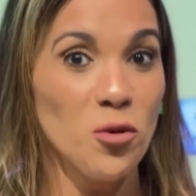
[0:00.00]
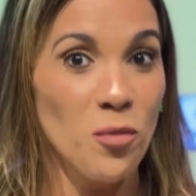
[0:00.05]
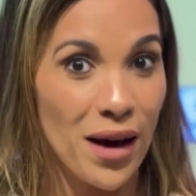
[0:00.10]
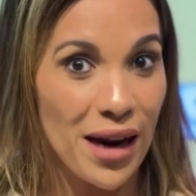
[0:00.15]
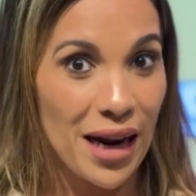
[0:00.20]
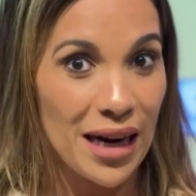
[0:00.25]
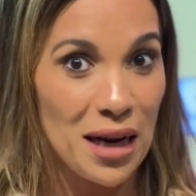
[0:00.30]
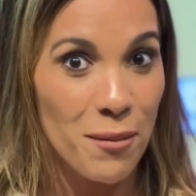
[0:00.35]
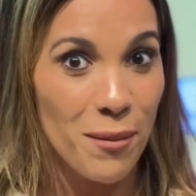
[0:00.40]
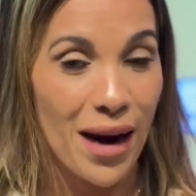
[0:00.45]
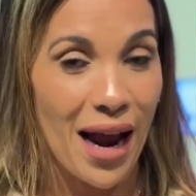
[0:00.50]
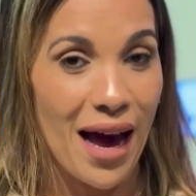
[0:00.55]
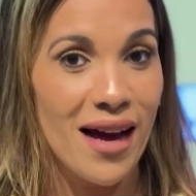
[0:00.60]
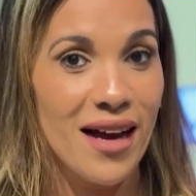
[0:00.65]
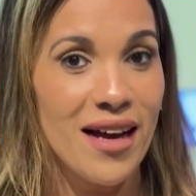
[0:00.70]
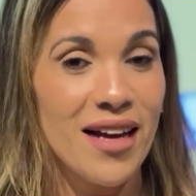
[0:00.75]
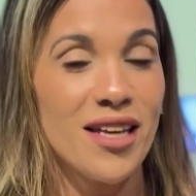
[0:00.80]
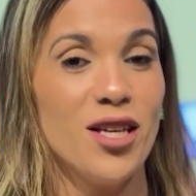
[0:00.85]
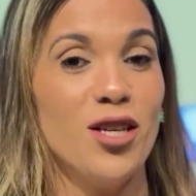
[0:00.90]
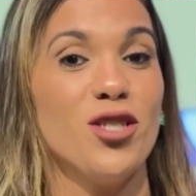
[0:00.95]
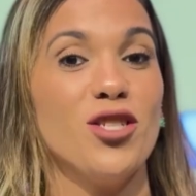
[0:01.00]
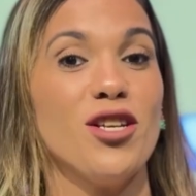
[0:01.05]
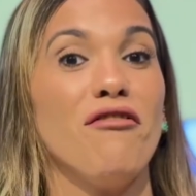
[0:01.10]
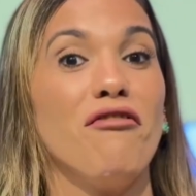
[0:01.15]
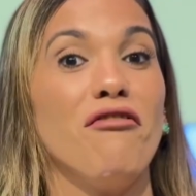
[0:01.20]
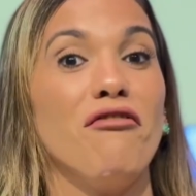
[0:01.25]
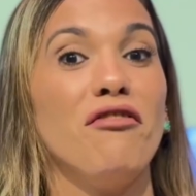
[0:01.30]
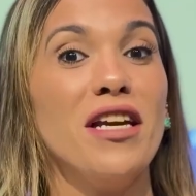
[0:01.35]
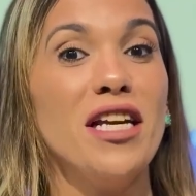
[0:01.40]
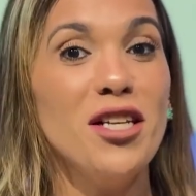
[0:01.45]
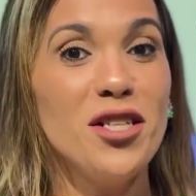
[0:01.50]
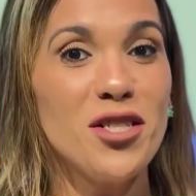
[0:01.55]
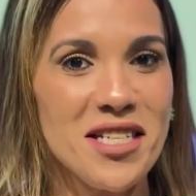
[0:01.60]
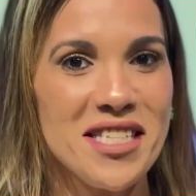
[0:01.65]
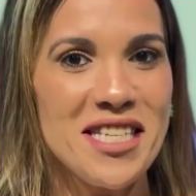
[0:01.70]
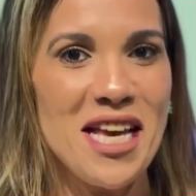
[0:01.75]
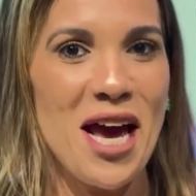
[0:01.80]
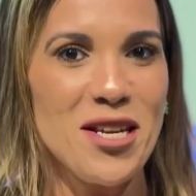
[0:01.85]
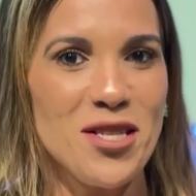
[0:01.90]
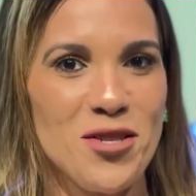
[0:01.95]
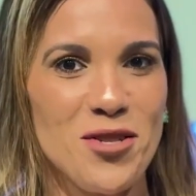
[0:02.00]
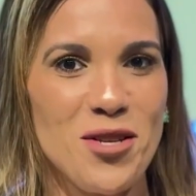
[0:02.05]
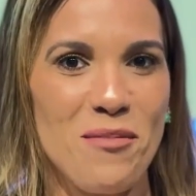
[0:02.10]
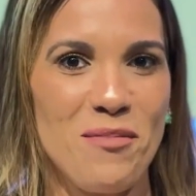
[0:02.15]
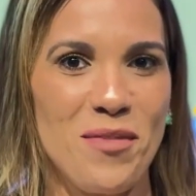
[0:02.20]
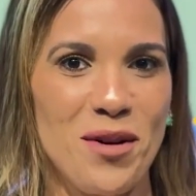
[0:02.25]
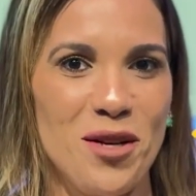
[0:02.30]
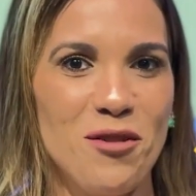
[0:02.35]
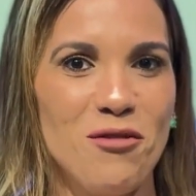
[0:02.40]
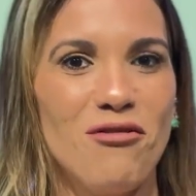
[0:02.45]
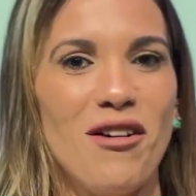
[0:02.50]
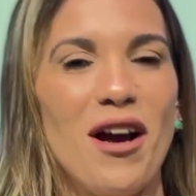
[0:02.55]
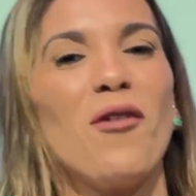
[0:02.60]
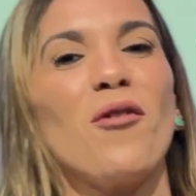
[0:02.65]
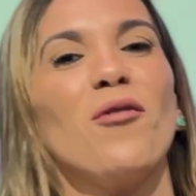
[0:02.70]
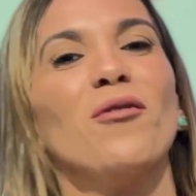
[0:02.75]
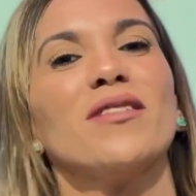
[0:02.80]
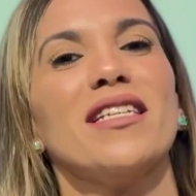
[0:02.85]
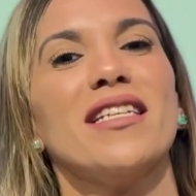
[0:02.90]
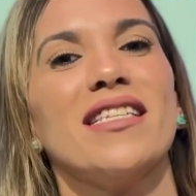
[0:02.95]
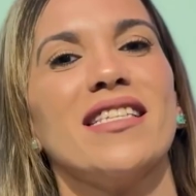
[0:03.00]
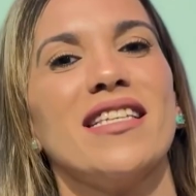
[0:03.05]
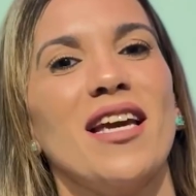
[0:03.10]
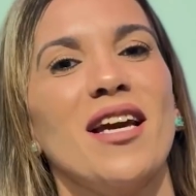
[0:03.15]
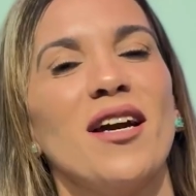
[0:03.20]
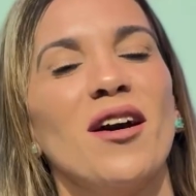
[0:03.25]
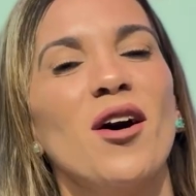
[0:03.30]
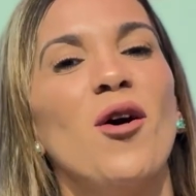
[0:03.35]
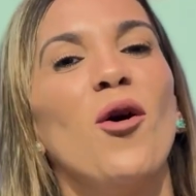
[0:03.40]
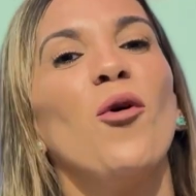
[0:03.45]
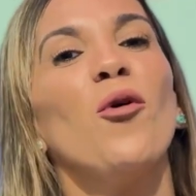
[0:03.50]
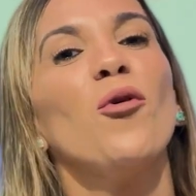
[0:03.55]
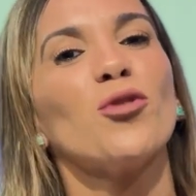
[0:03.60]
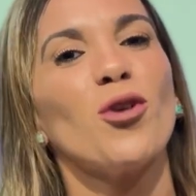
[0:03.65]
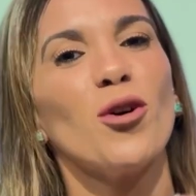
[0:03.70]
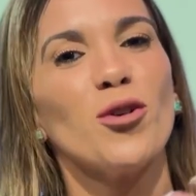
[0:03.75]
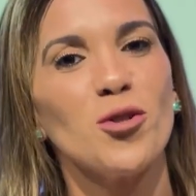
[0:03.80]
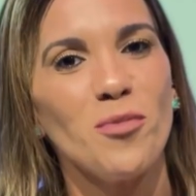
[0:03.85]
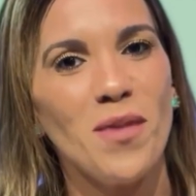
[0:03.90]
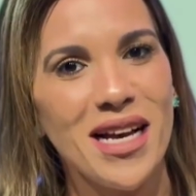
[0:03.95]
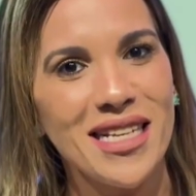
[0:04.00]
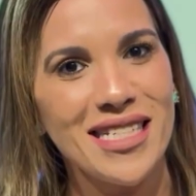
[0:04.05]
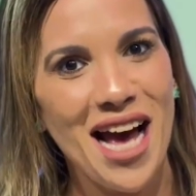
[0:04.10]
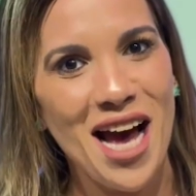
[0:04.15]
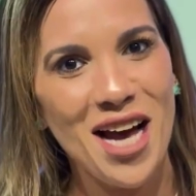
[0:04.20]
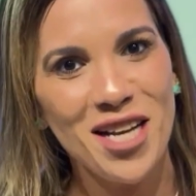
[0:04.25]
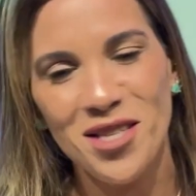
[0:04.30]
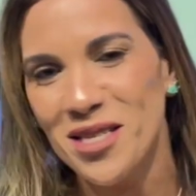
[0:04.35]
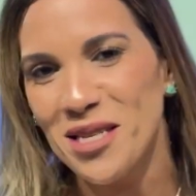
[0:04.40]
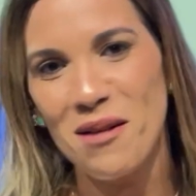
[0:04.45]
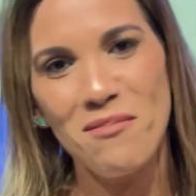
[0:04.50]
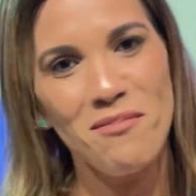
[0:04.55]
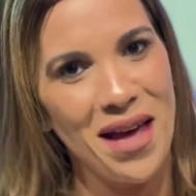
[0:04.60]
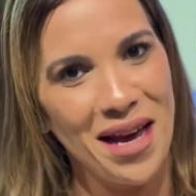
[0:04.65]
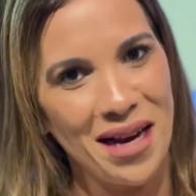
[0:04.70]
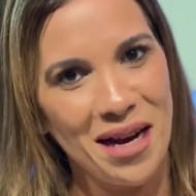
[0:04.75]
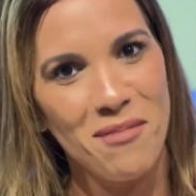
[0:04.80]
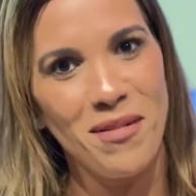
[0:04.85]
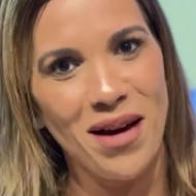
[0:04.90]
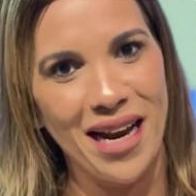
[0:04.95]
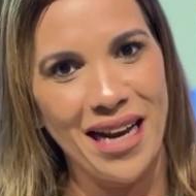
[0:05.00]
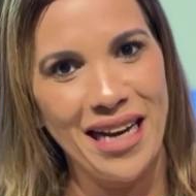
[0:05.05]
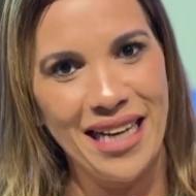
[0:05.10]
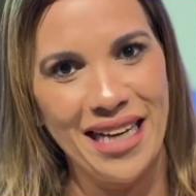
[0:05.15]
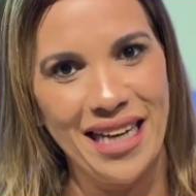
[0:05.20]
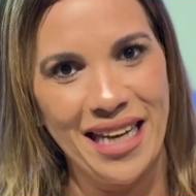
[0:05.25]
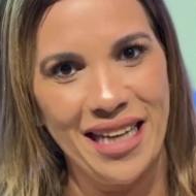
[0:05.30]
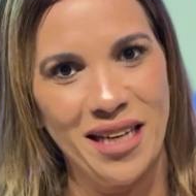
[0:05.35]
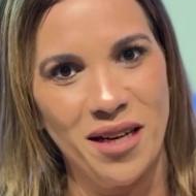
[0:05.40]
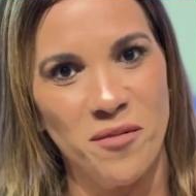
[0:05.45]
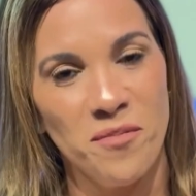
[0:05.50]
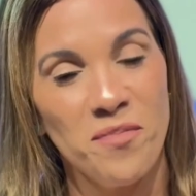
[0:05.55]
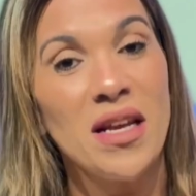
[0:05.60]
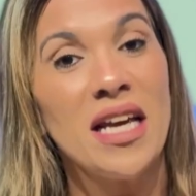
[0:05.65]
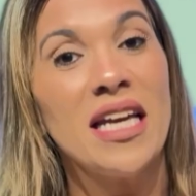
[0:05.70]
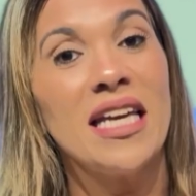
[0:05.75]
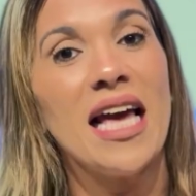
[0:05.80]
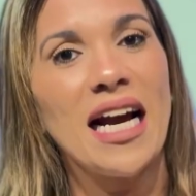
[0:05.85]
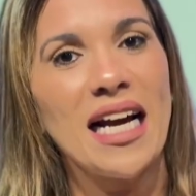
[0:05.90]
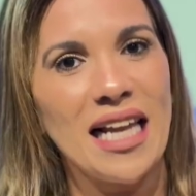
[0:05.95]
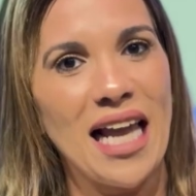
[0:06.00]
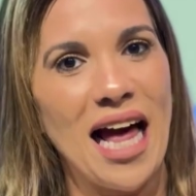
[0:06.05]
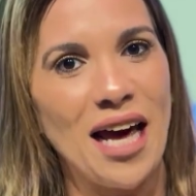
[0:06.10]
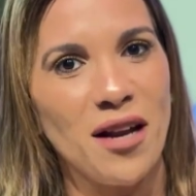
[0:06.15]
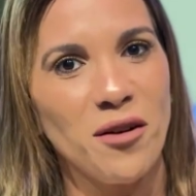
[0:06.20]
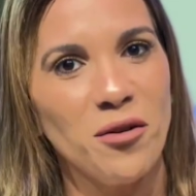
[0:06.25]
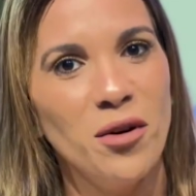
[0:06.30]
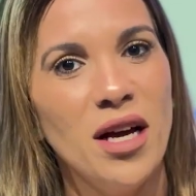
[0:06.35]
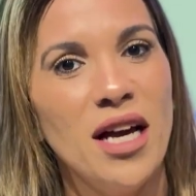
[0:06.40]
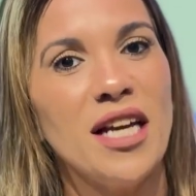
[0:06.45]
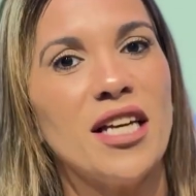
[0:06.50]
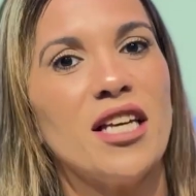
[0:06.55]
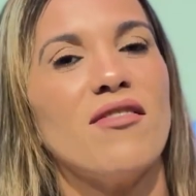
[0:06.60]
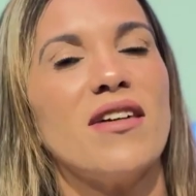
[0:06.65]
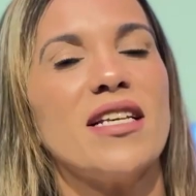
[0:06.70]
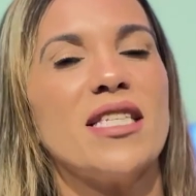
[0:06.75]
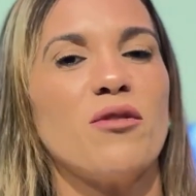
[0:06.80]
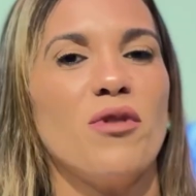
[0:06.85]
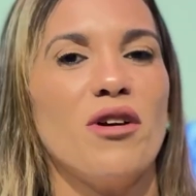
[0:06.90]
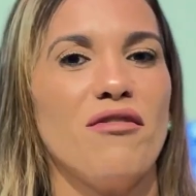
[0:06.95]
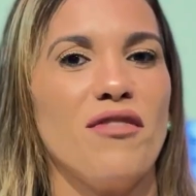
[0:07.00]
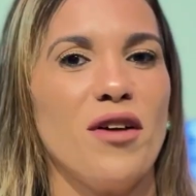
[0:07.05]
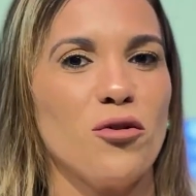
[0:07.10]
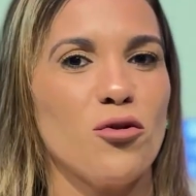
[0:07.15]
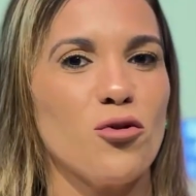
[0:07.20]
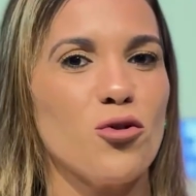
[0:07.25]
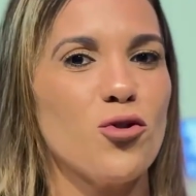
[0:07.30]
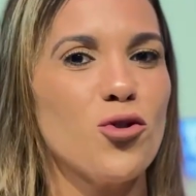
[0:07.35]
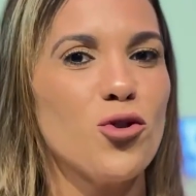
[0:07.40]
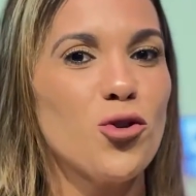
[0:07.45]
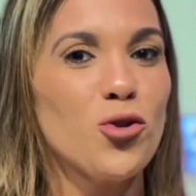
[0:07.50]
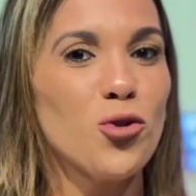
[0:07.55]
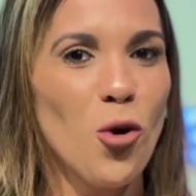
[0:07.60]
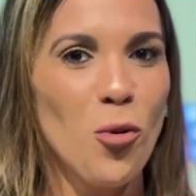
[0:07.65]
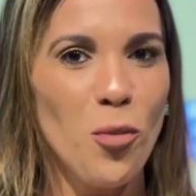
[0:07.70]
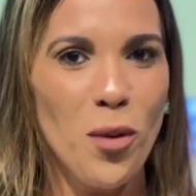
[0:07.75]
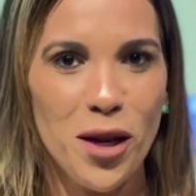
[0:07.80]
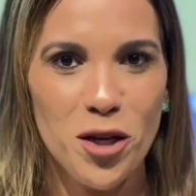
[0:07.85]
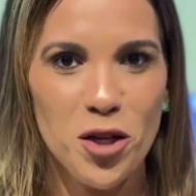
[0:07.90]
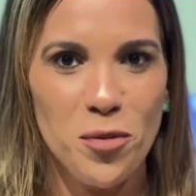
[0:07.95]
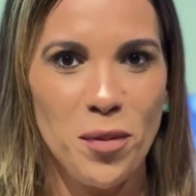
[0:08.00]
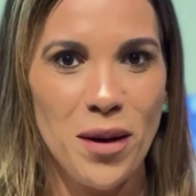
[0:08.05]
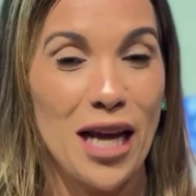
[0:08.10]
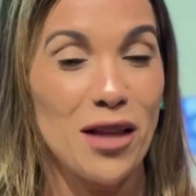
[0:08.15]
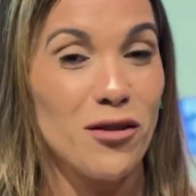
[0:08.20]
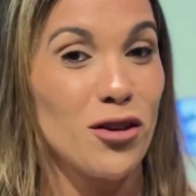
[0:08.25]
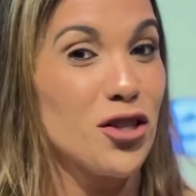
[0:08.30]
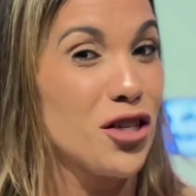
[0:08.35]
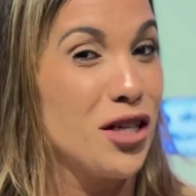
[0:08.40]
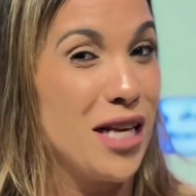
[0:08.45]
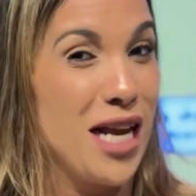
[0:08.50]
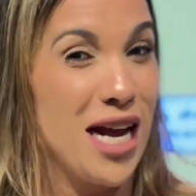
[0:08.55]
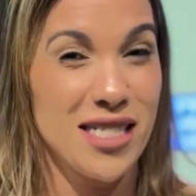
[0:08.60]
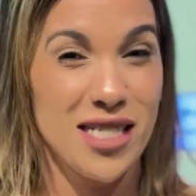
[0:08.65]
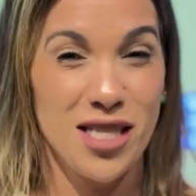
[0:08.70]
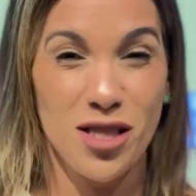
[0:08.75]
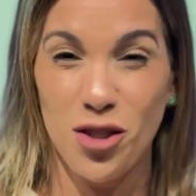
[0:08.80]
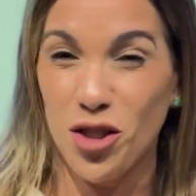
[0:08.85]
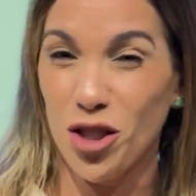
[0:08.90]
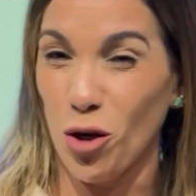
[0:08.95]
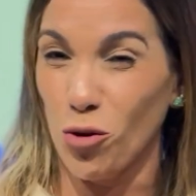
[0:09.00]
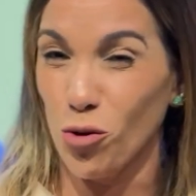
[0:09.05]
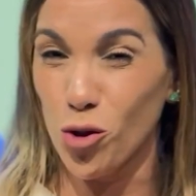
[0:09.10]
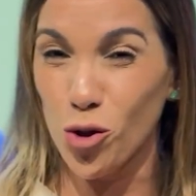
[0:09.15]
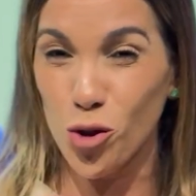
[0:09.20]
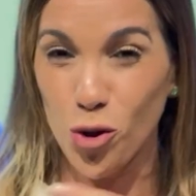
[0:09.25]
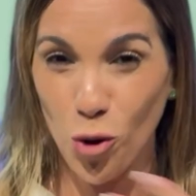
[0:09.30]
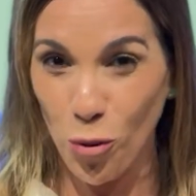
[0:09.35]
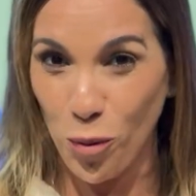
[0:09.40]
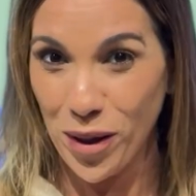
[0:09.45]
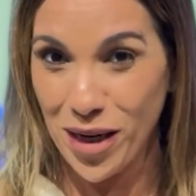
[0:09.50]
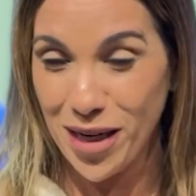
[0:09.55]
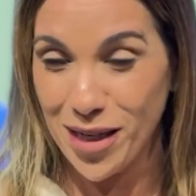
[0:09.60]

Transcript: para lembrar que dia 27 de abril vai acontecer o nosso Bazar Desapega para Alegria. E é claro que vai ser um evento super esperado, as crianças estão super